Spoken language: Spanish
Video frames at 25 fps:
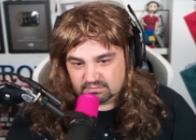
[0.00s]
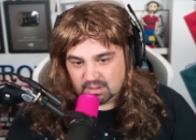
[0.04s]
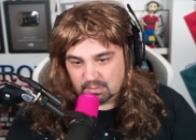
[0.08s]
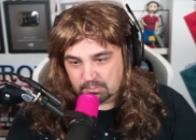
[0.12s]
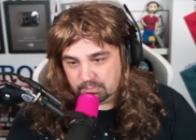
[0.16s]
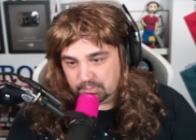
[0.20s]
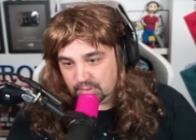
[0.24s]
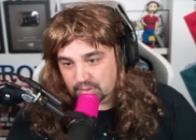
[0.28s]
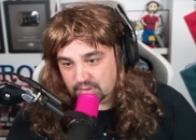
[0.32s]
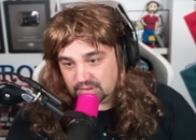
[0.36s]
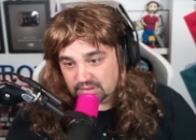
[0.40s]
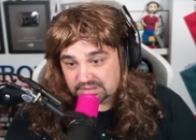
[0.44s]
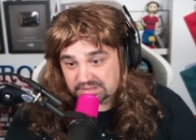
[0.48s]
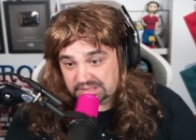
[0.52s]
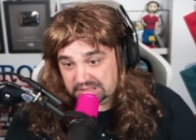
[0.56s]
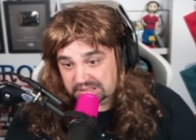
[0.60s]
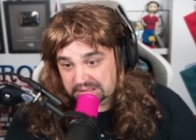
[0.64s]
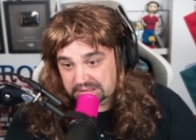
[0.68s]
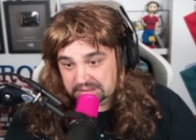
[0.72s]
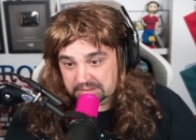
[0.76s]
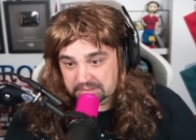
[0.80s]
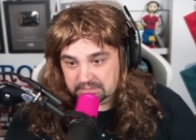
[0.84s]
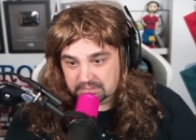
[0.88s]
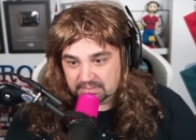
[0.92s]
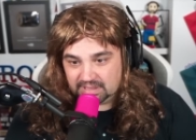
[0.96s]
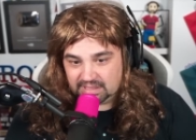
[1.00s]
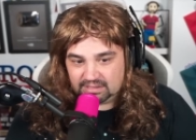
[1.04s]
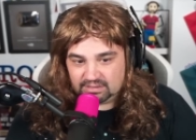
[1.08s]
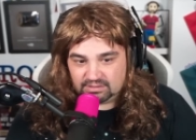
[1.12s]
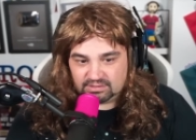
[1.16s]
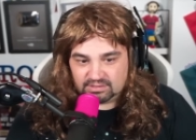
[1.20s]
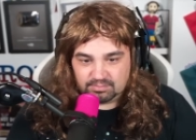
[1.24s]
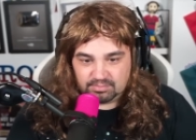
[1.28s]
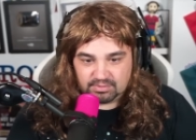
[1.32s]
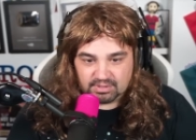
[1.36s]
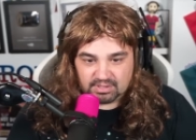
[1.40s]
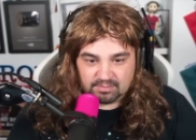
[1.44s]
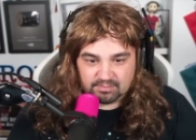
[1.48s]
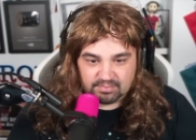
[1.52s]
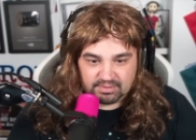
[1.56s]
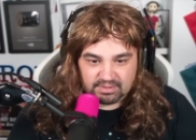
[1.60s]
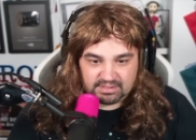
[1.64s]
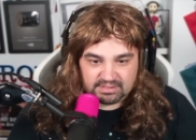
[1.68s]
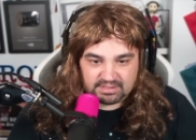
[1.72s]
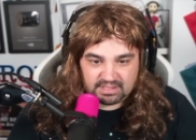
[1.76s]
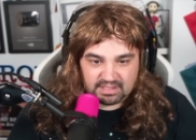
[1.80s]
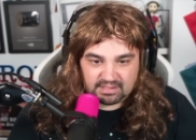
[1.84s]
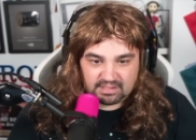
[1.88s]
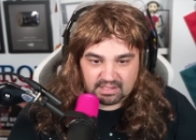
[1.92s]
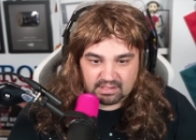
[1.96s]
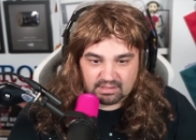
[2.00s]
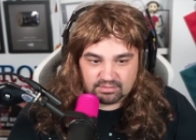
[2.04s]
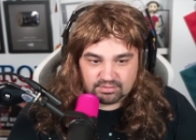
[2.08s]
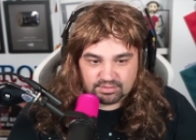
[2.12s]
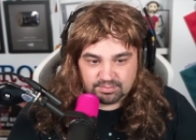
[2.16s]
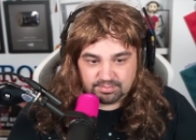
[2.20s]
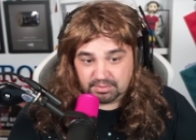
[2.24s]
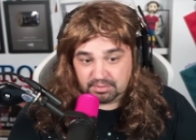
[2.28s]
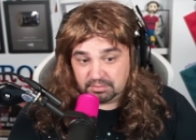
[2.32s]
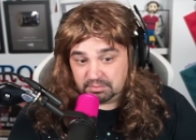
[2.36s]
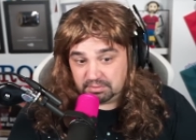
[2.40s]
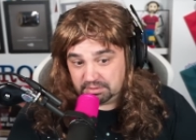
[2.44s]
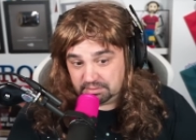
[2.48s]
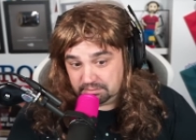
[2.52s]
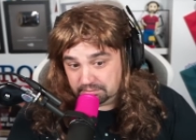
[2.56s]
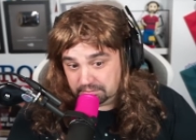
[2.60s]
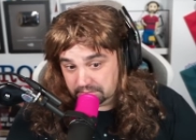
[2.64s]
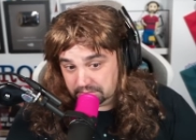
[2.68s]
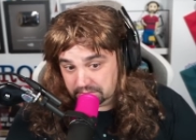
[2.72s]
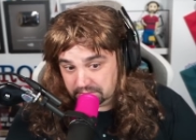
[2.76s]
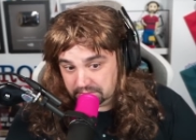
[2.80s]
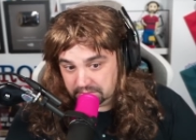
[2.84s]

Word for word: Tampoco así, ¿vale? No sé por qué pone el 38, pero bueno.